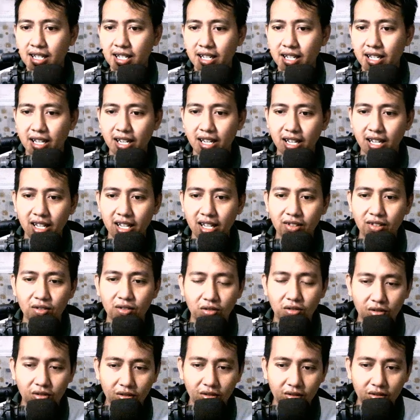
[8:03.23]
Ini
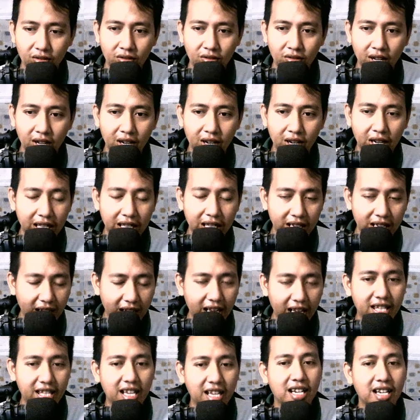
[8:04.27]
Goto kalau kita
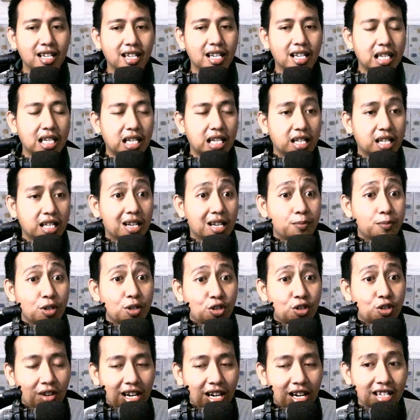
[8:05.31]
lihat dari kinerja
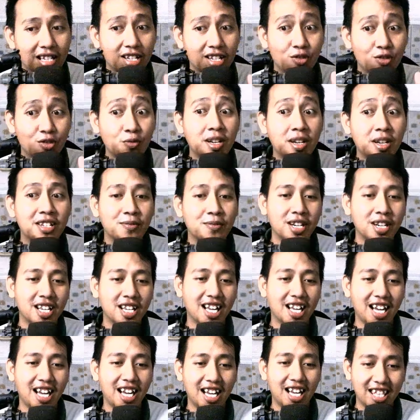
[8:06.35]
penjualannya itu masih
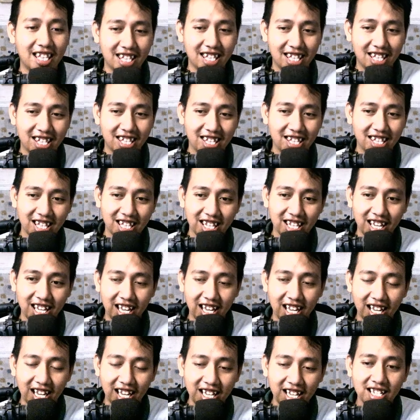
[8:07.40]
meningkat.
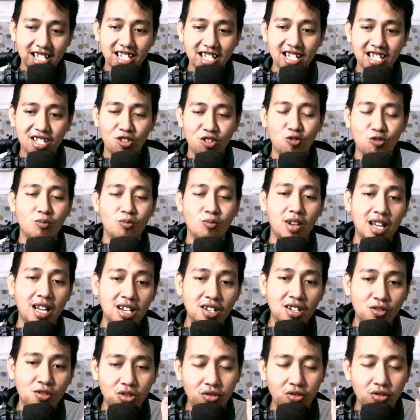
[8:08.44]
Ya. Cuman
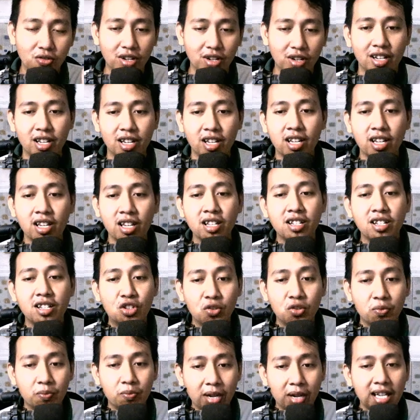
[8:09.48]
Goto ini
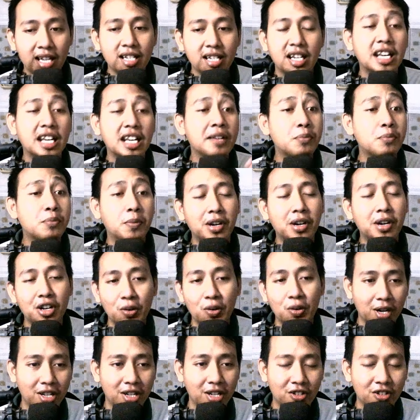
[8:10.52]
ditopang dari beban
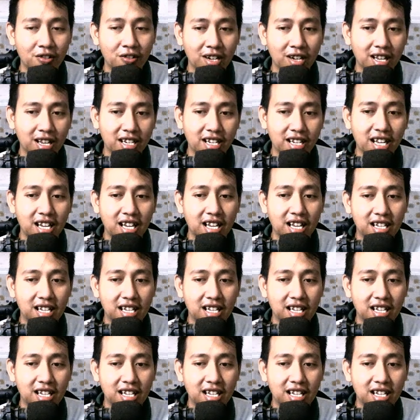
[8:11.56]
operasionalnya.